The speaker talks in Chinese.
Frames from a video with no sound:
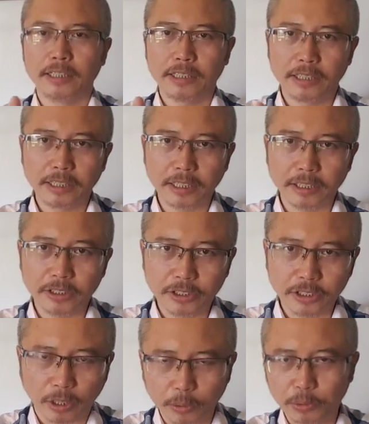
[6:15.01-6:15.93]
一个
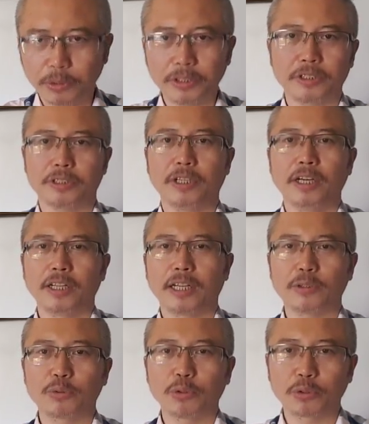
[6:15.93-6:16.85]
小女子
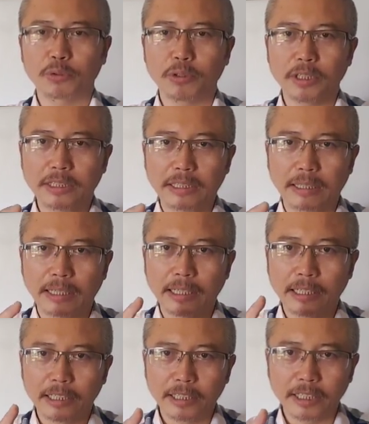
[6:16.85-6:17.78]
她做出了这样
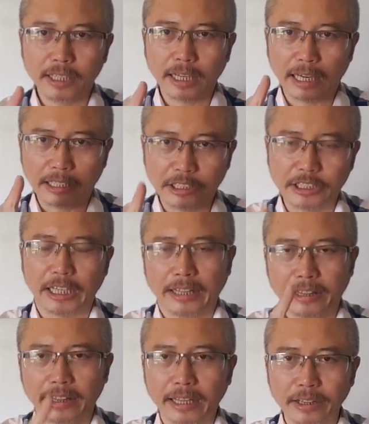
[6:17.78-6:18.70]
一个啊
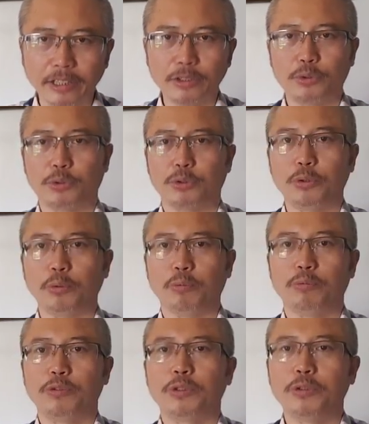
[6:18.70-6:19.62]
简单的举
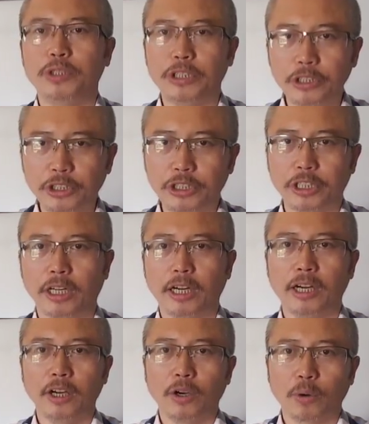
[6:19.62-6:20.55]
动，就引起
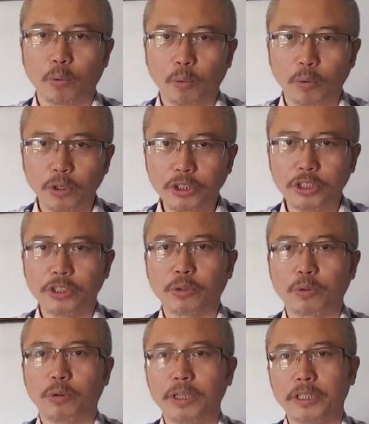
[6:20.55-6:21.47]
了国际
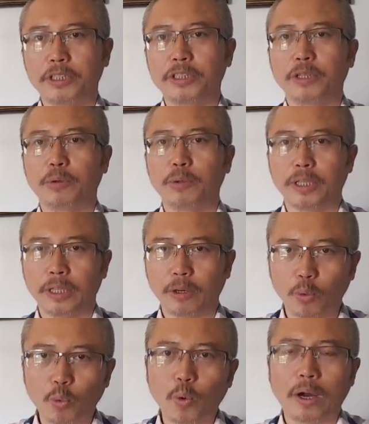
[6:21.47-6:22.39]
国内社会的
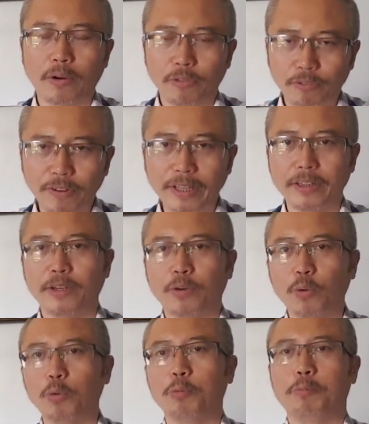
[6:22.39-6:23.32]
广泛的
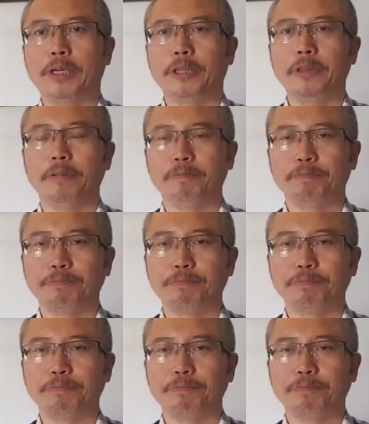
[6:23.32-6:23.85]
共鸣。